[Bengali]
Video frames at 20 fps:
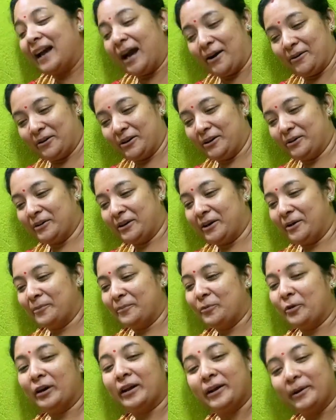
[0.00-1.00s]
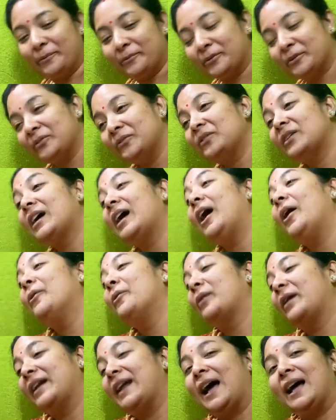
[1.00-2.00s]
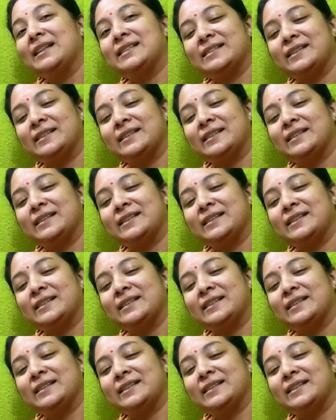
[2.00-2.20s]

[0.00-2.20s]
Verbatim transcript: খাও খাও খাও পরে খাবো এক পিস